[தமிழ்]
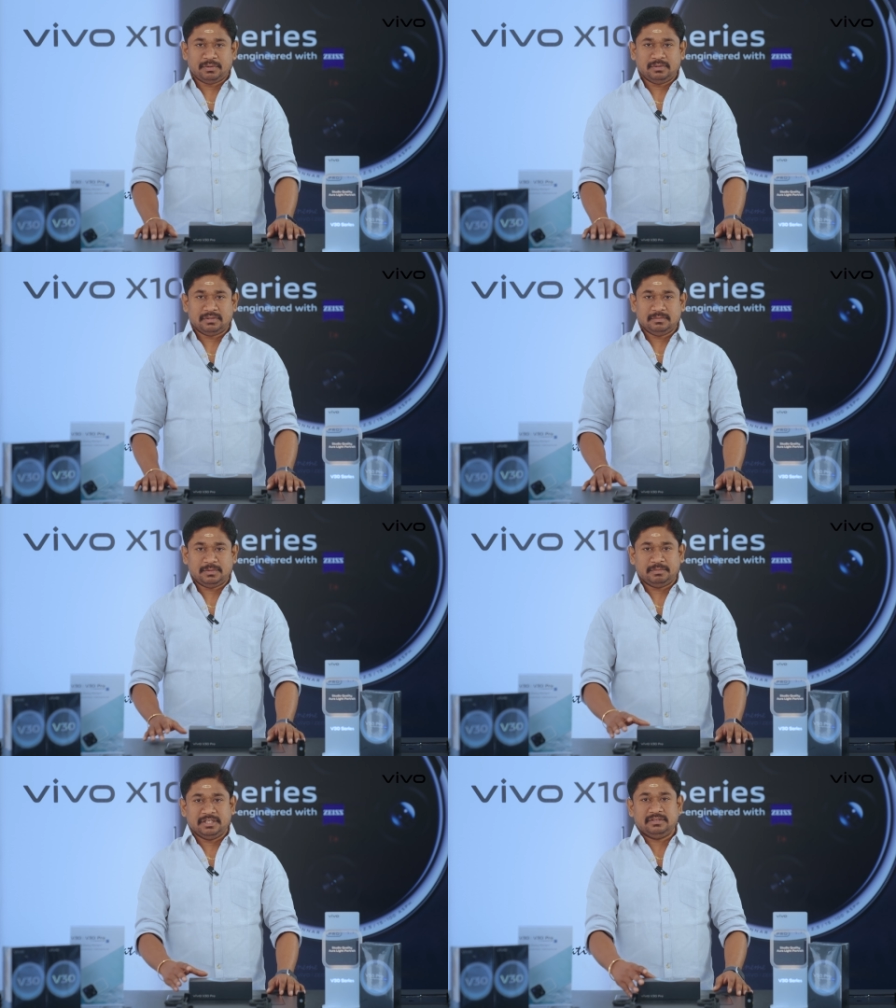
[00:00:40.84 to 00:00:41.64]
ப்ரோவோட
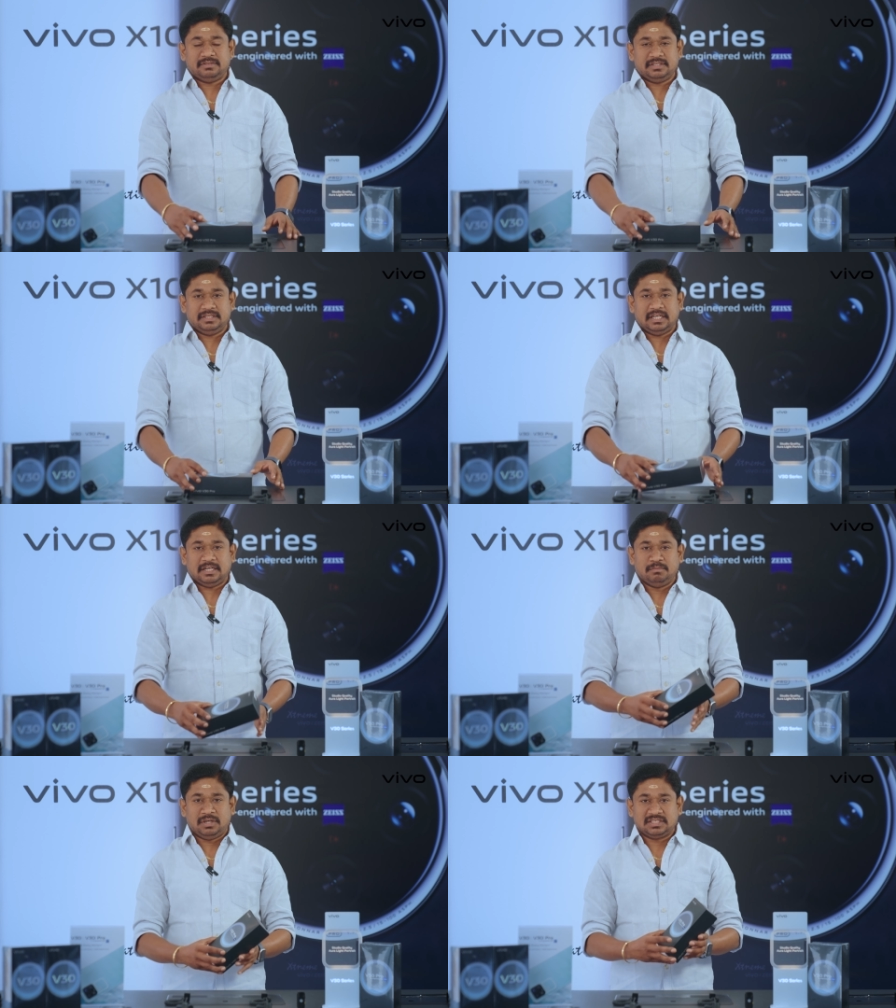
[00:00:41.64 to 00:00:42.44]
மொபைலோட
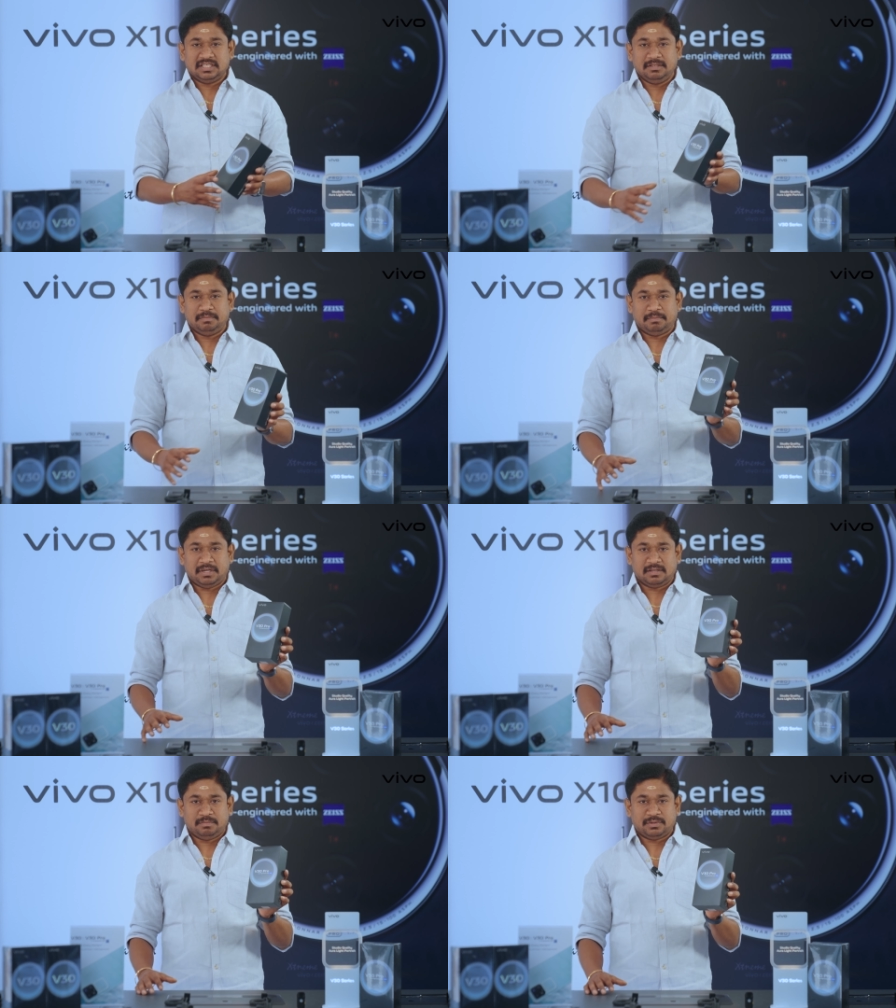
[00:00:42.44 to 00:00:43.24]
அன்பாக்சிங் இப்போ பார்க்க